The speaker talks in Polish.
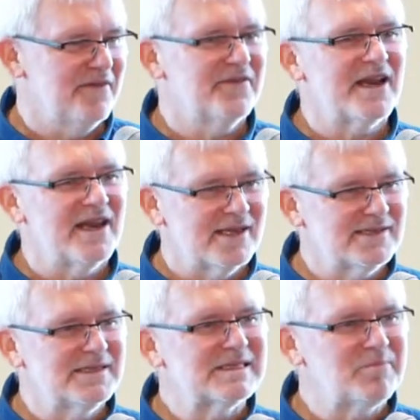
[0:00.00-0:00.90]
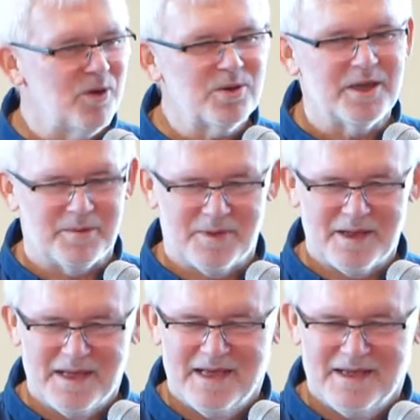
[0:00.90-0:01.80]
w relacji z Bogiem,
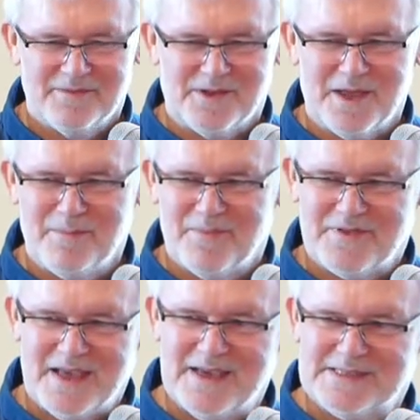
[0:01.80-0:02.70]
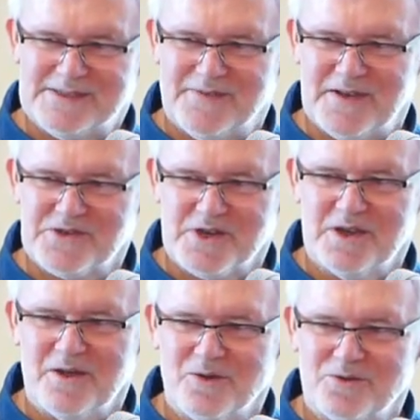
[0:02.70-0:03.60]
w, tym, w tej
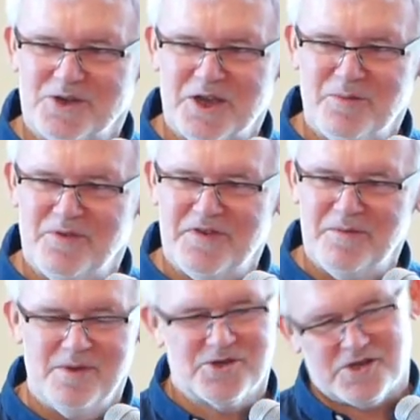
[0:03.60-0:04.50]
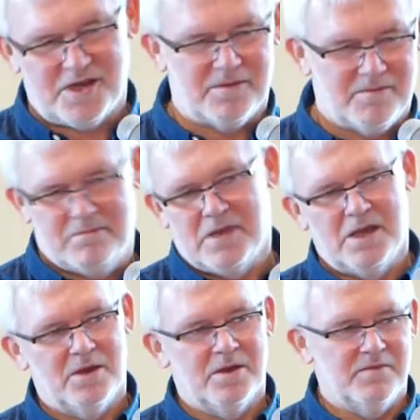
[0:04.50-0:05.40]
sferze, o której mówimy, że
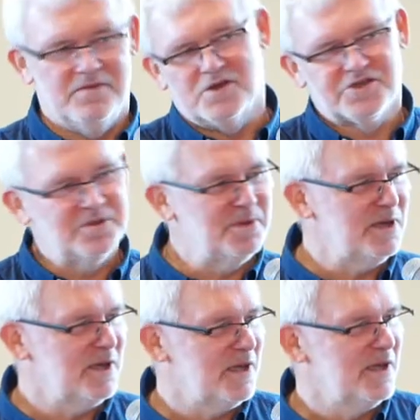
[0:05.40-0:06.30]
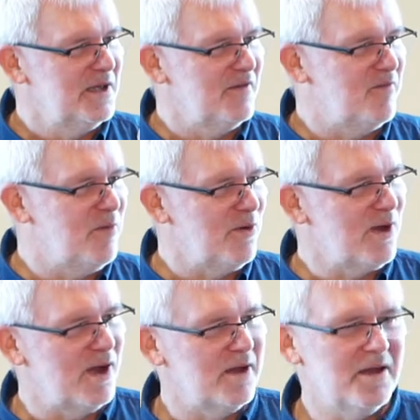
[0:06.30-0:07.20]
wierzymy w
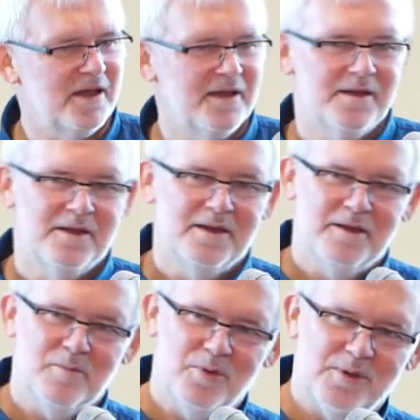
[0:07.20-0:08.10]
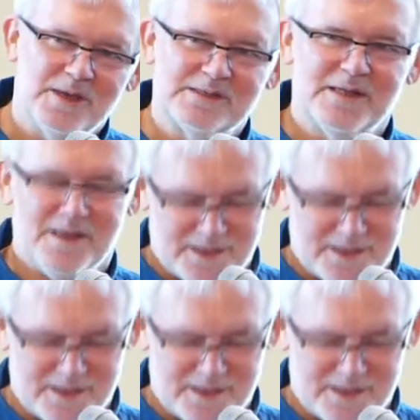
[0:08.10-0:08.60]
Boga, Bóg jest dla